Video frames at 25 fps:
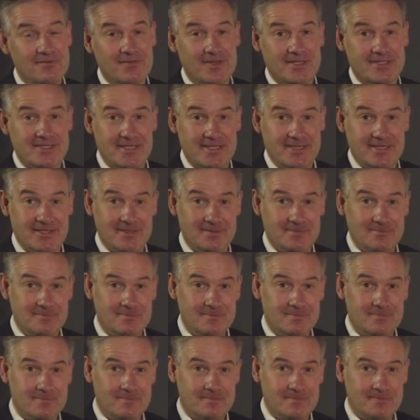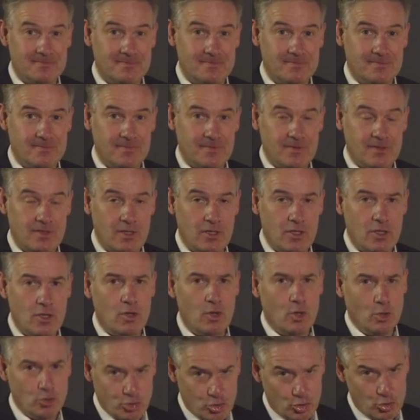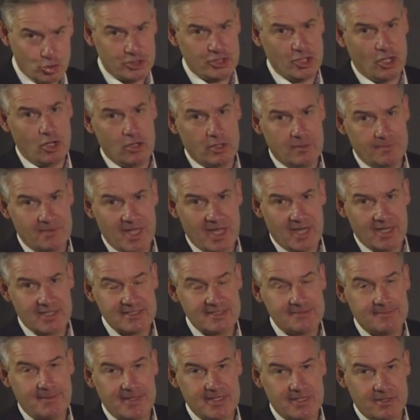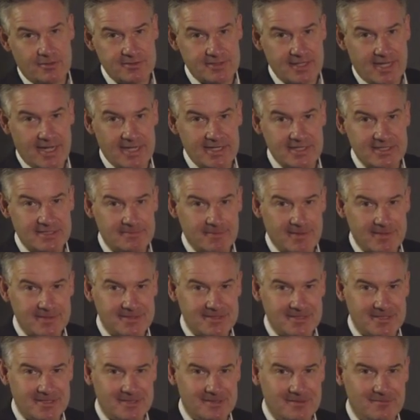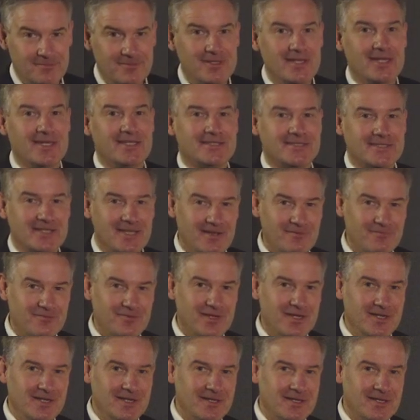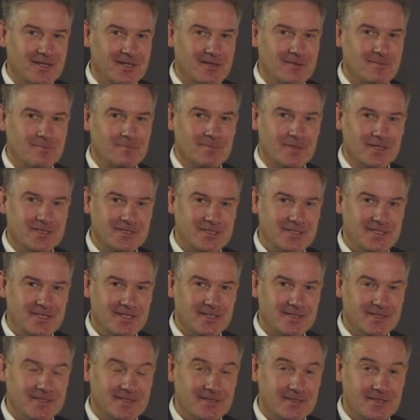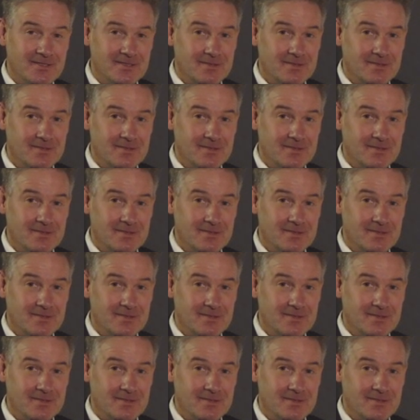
Facette. Und so ist auch im Jahre 2021 wieder sehr viel passiert.